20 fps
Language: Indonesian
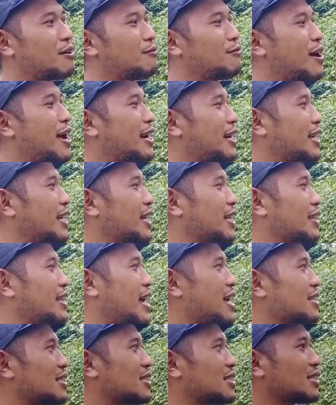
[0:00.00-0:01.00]
yang
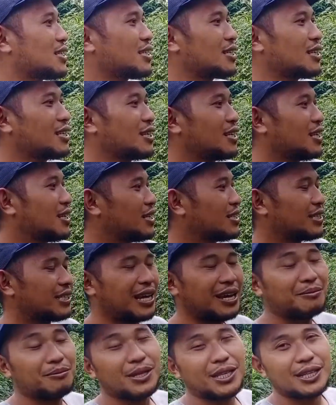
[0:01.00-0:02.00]
varietas
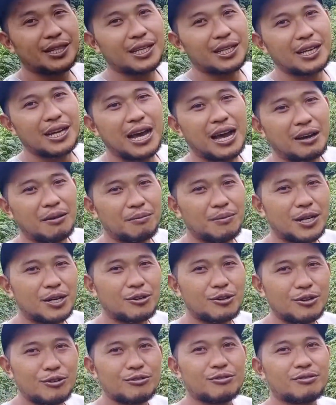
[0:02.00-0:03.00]
Semi Tegak
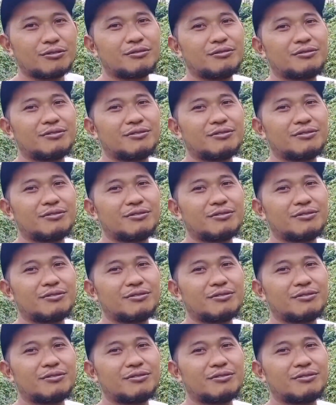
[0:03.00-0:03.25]
Merunduk.